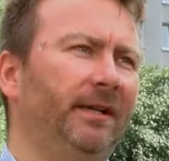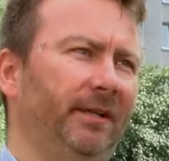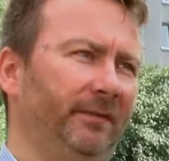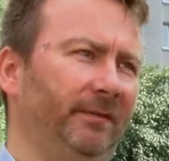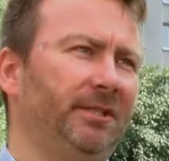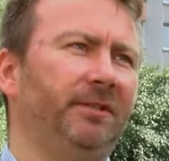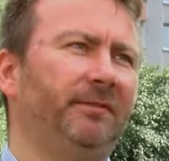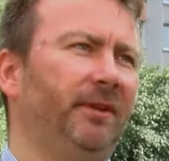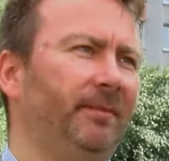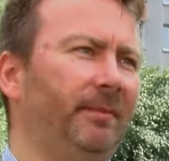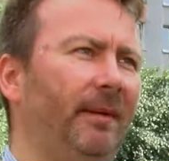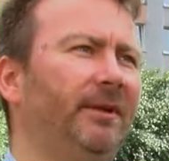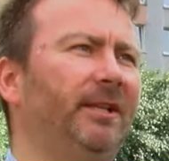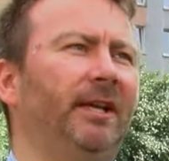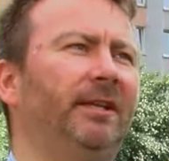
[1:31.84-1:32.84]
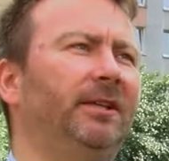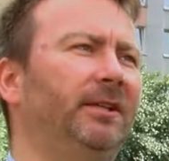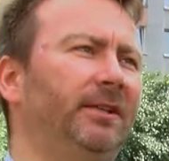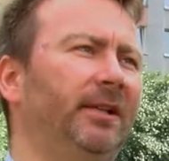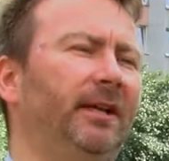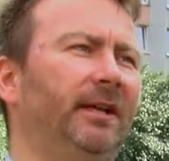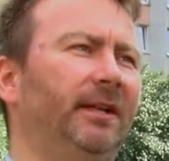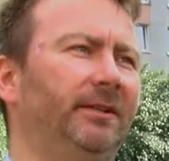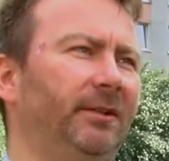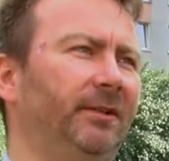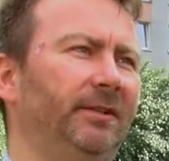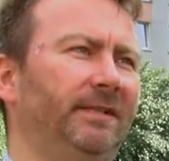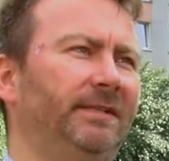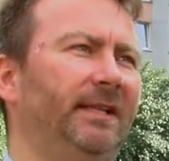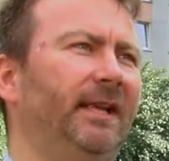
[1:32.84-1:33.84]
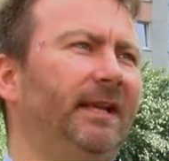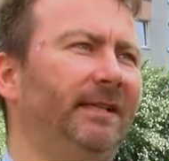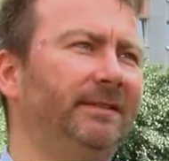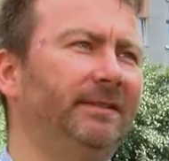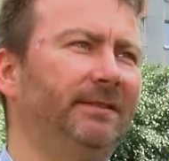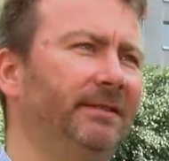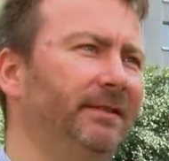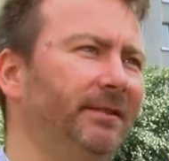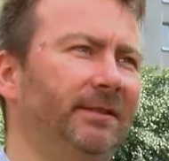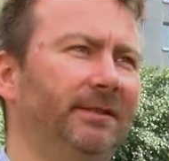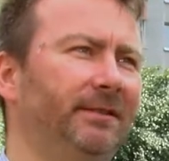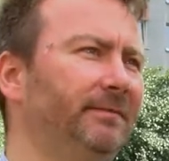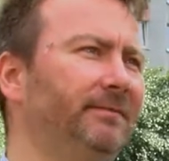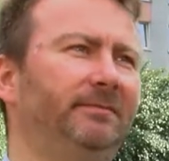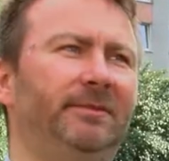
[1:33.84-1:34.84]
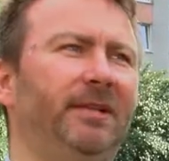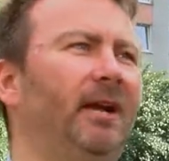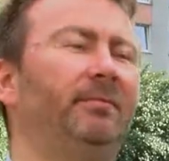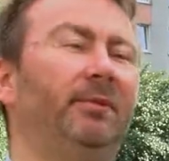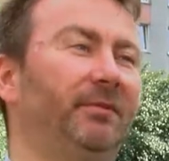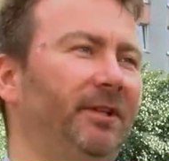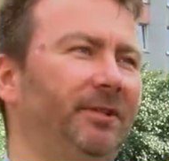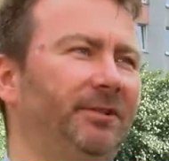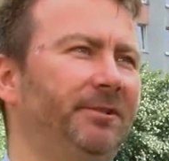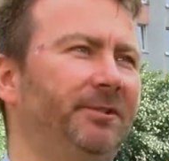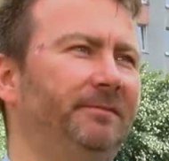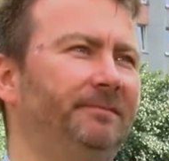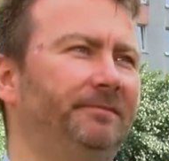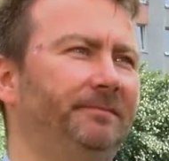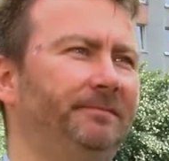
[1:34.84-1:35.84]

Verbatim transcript: Właściwie mamy taki internet i on jest dla nas jak powietrze.